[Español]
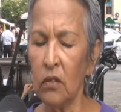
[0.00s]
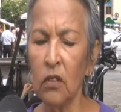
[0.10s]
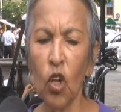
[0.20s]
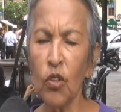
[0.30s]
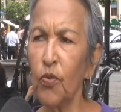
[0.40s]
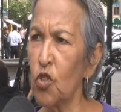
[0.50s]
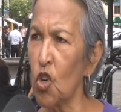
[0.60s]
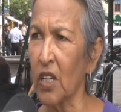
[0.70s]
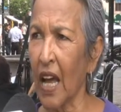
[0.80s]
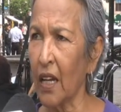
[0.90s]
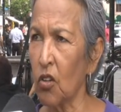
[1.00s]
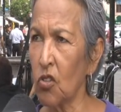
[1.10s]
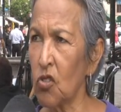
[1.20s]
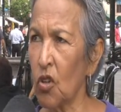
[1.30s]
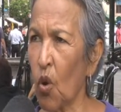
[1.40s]
Los
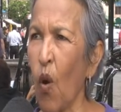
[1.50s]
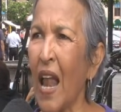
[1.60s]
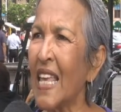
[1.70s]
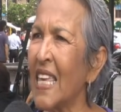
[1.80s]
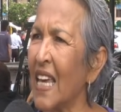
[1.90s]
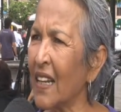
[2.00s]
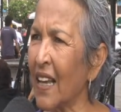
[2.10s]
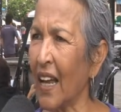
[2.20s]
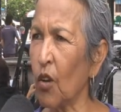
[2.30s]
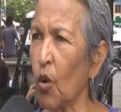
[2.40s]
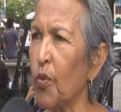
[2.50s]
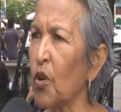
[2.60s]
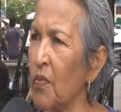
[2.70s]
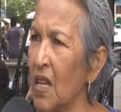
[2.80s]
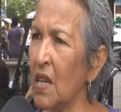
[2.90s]
funcionarios, cualquier cargo,
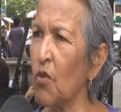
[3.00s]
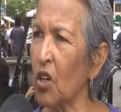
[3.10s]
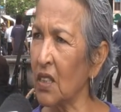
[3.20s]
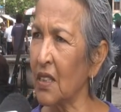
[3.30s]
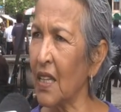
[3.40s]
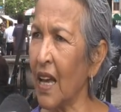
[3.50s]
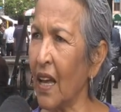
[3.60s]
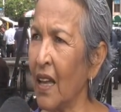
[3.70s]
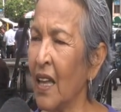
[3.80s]
por mínimo que sea,